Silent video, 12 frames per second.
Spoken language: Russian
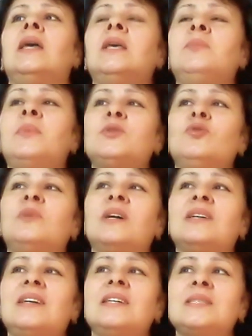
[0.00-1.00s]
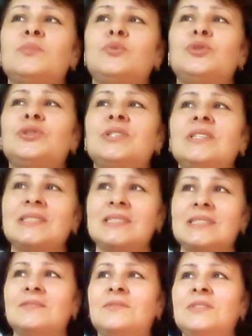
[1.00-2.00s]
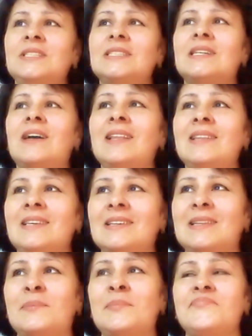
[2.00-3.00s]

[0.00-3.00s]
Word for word: И потом, когда я спустилась вниз к ангелам,